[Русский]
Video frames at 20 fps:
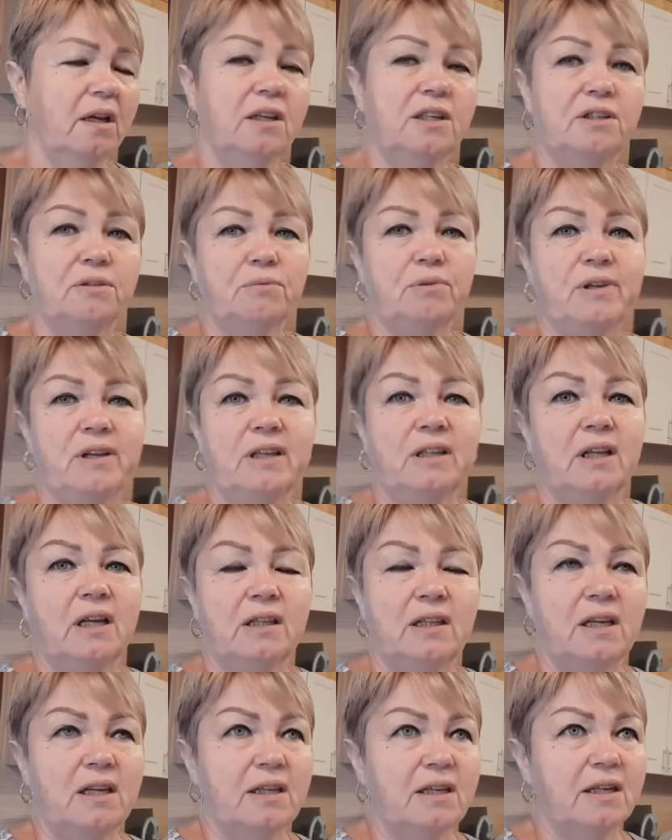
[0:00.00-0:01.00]
Сегодня
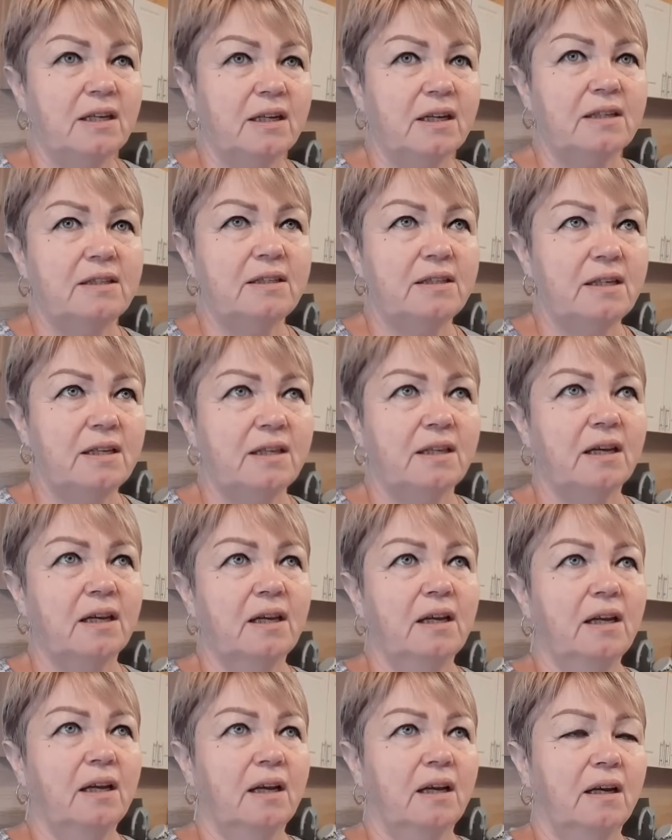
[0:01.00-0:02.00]
надо идти косить
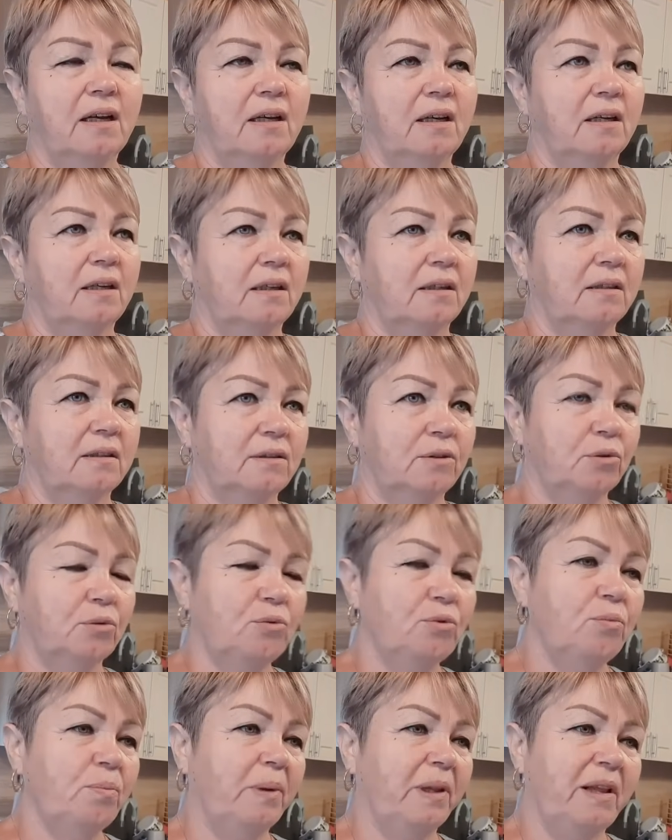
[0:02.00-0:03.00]
э,
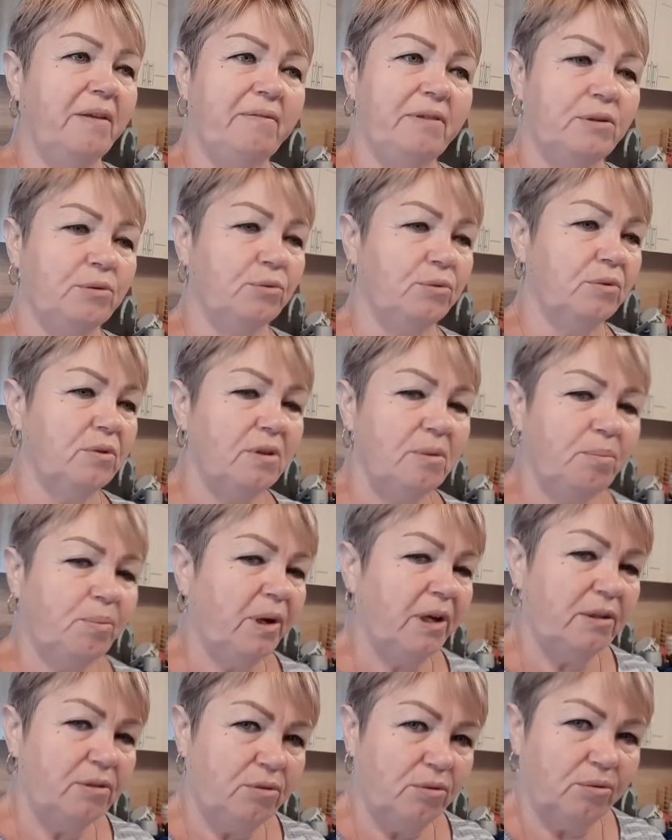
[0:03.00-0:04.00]
другую половину, но не
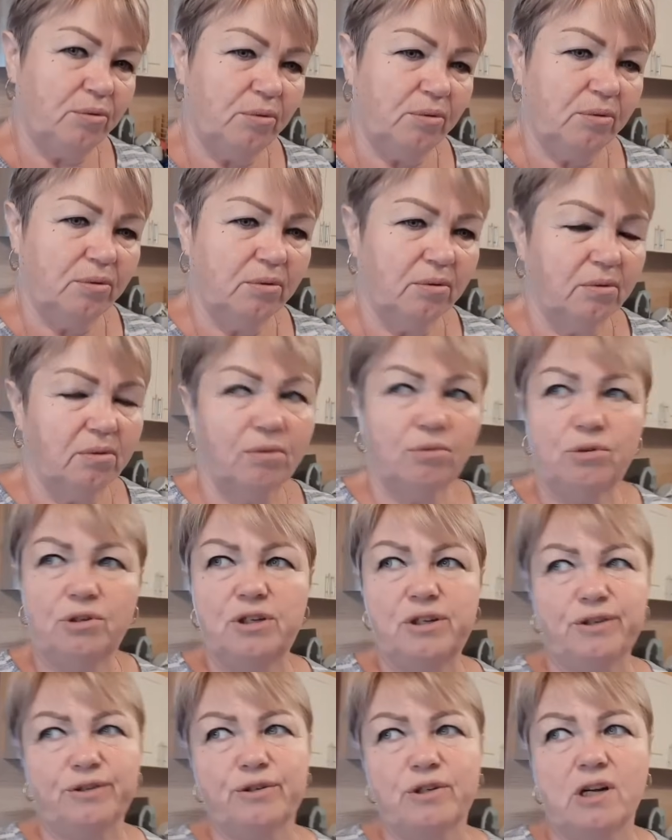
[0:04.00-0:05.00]
пойду.
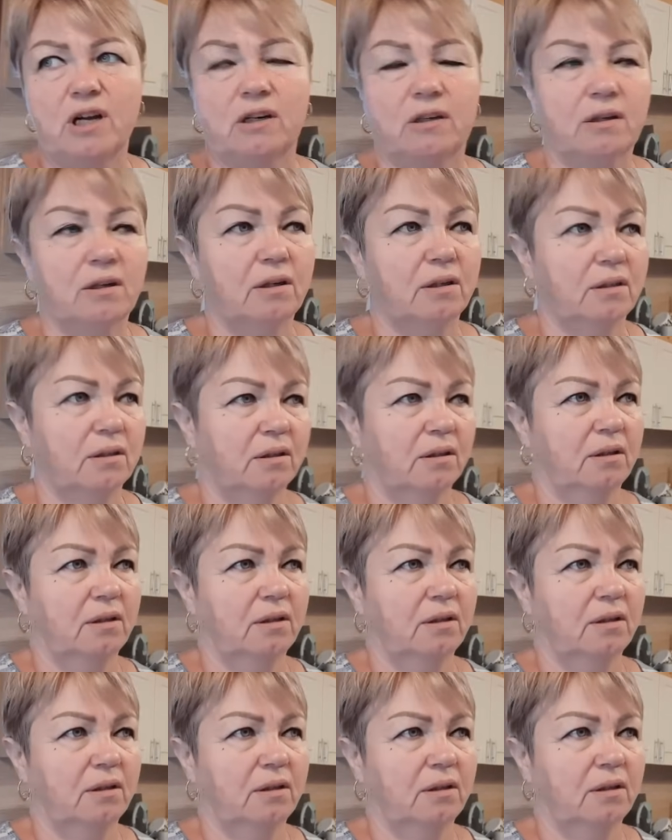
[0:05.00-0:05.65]
Очень жарко.